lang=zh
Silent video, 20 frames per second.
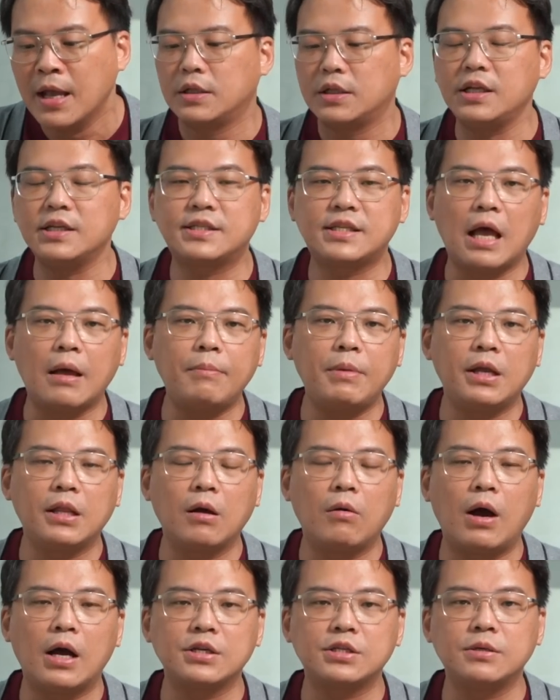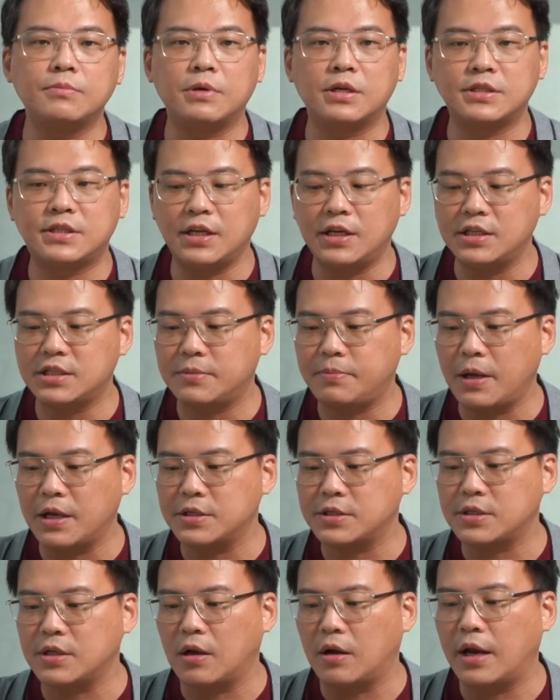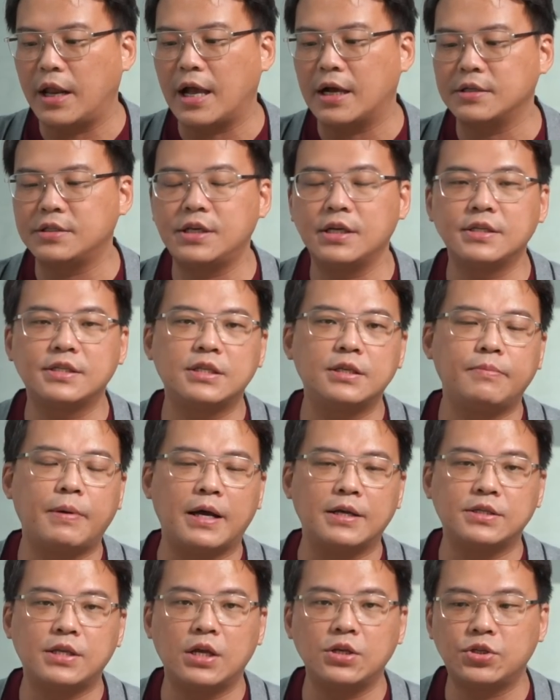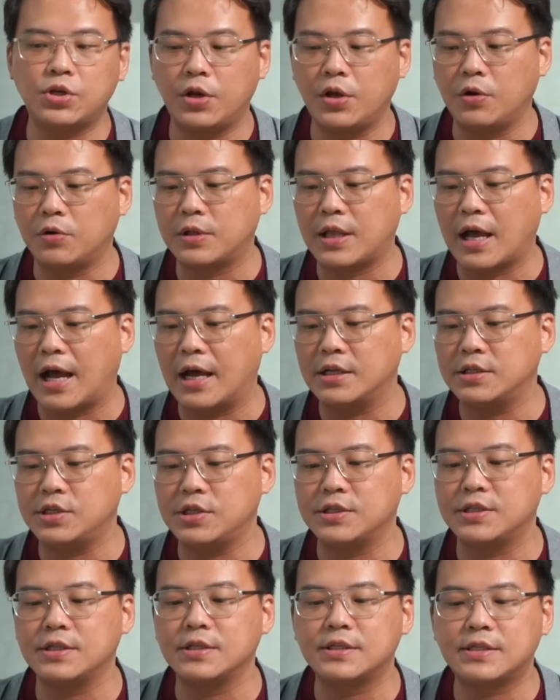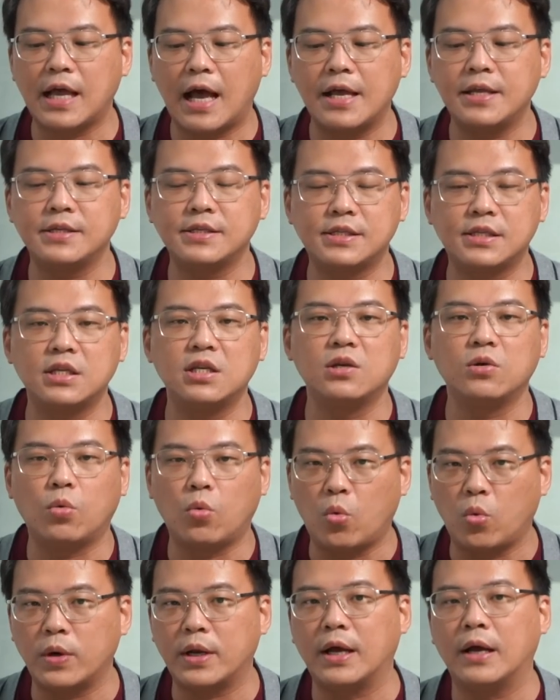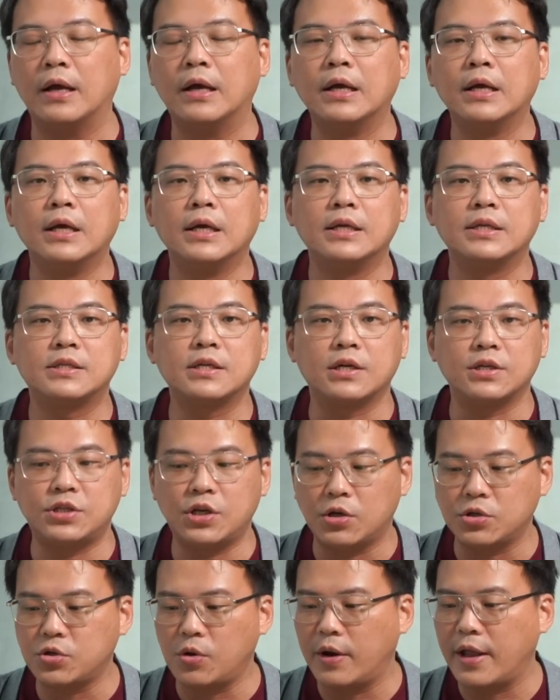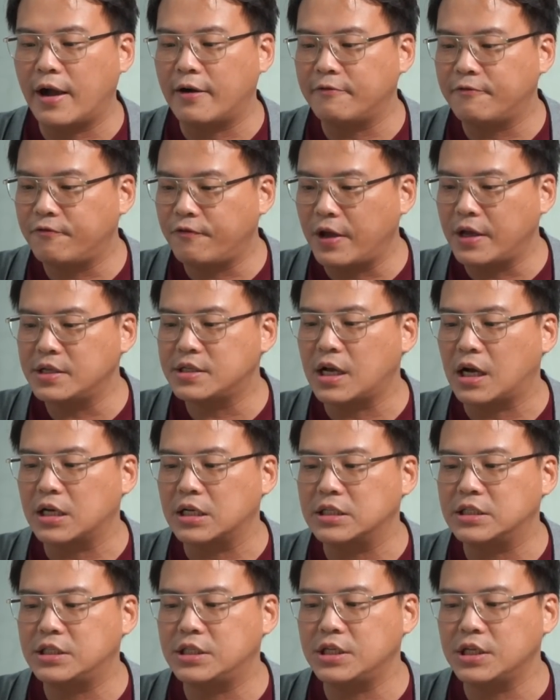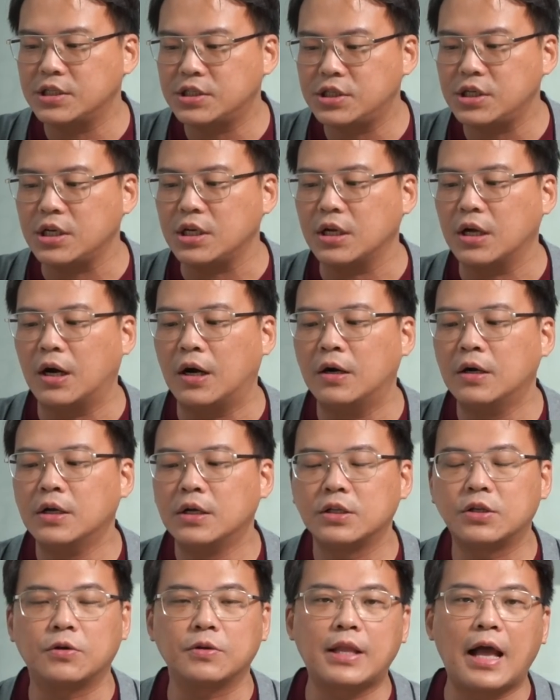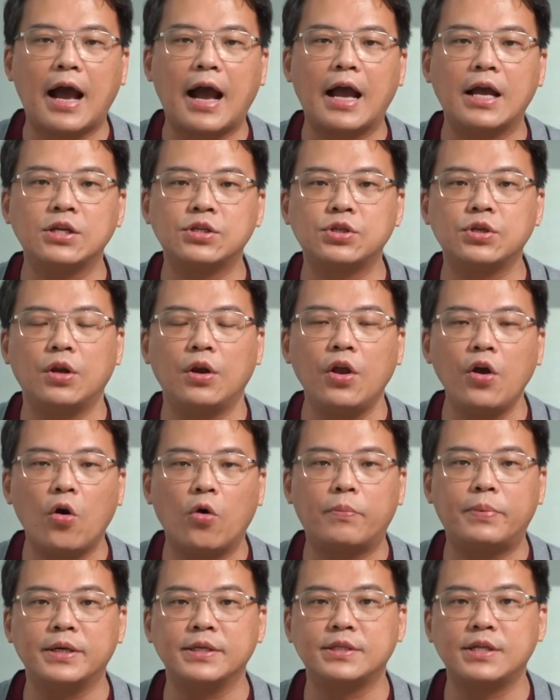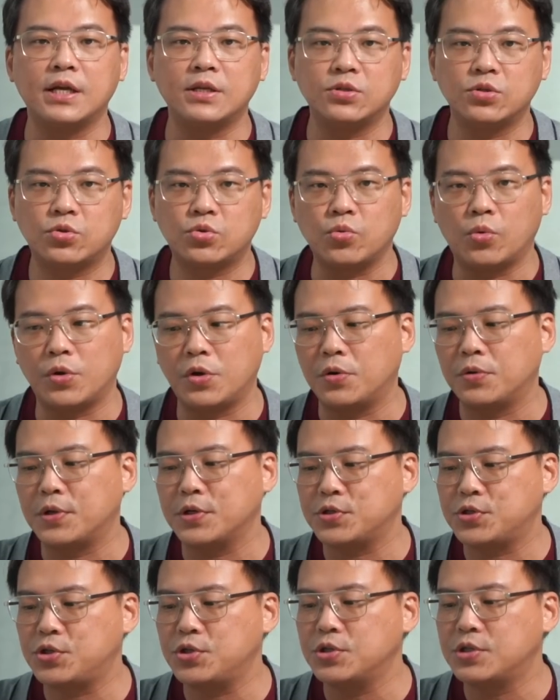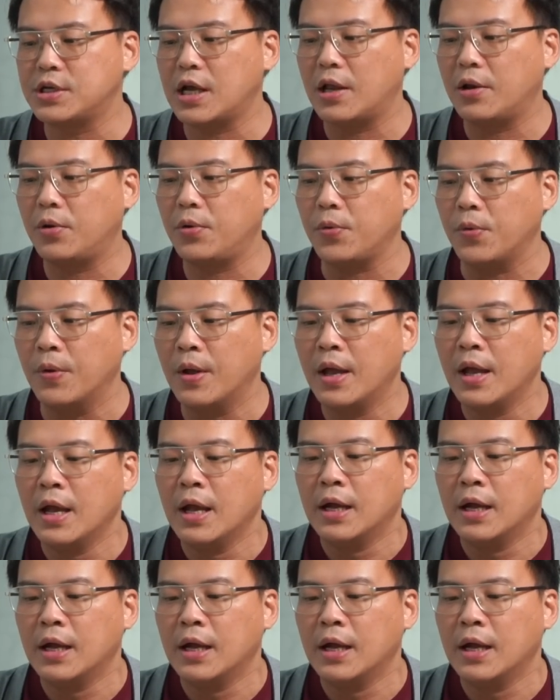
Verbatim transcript: 第三名的话是 r City s p a n z 啊，两千四百三十六台，其实三四五的这个销售量非常的接近哦，都大概是六 percent 左右的市占率。